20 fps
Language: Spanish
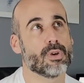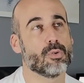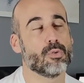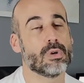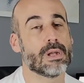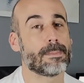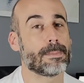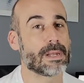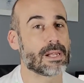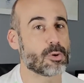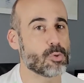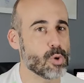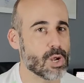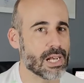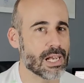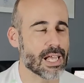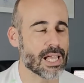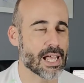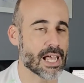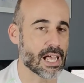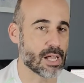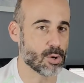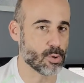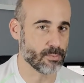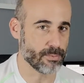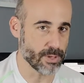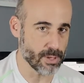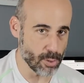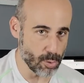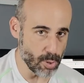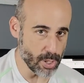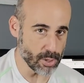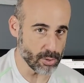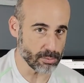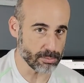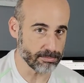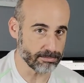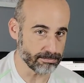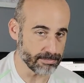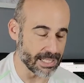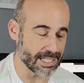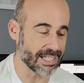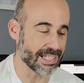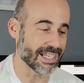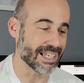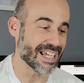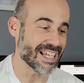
una precuela a los videojuegos, ¿vale?